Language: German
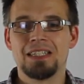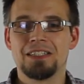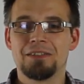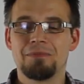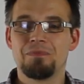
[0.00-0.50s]

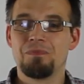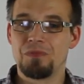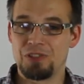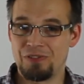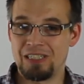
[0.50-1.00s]
Ähm,
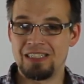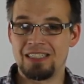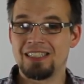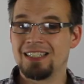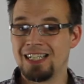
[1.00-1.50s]
des
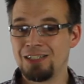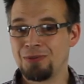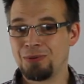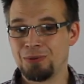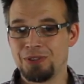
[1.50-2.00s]
Weiteren kein
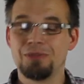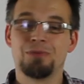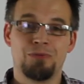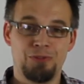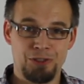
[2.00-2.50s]
Alkohol.
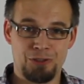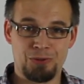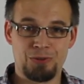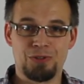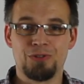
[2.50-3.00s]
Vier
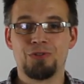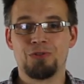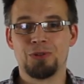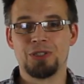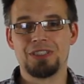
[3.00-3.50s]
Stunden
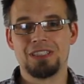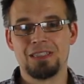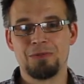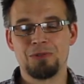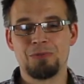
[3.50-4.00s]
vor
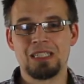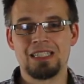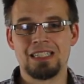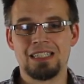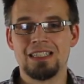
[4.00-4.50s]
dem
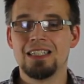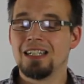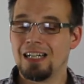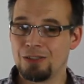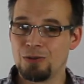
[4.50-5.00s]
Zubettgehen.
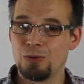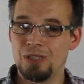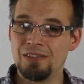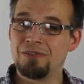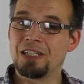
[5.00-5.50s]
Alkohol
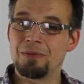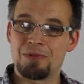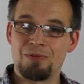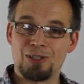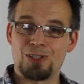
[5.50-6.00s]
hilft einem
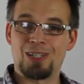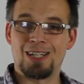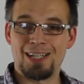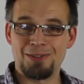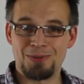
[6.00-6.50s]
zwar schneller
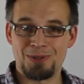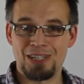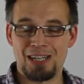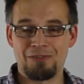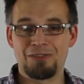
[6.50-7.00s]

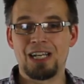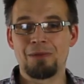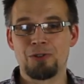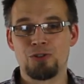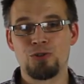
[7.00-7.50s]
einzuschlafen,
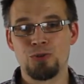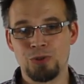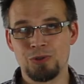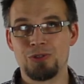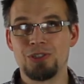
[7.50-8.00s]
aber es
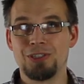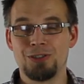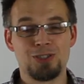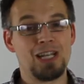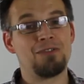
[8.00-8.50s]
stört die
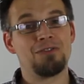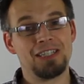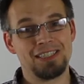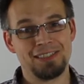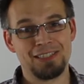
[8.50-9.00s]

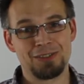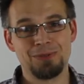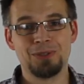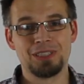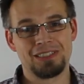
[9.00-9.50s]

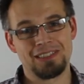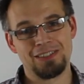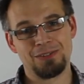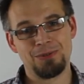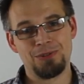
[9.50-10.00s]
Schlafarchitektur, das
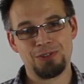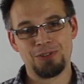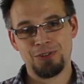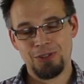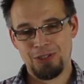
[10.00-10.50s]
heißt
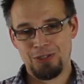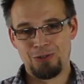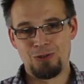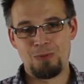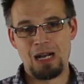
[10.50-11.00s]
unseren
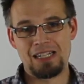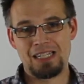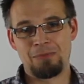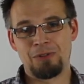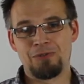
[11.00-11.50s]
normalen
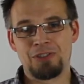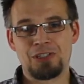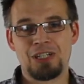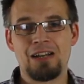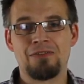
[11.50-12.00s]
Ablauf der
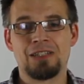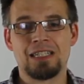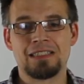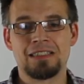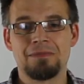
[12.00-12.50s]

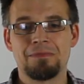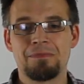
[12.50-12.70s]
Schlafphasen.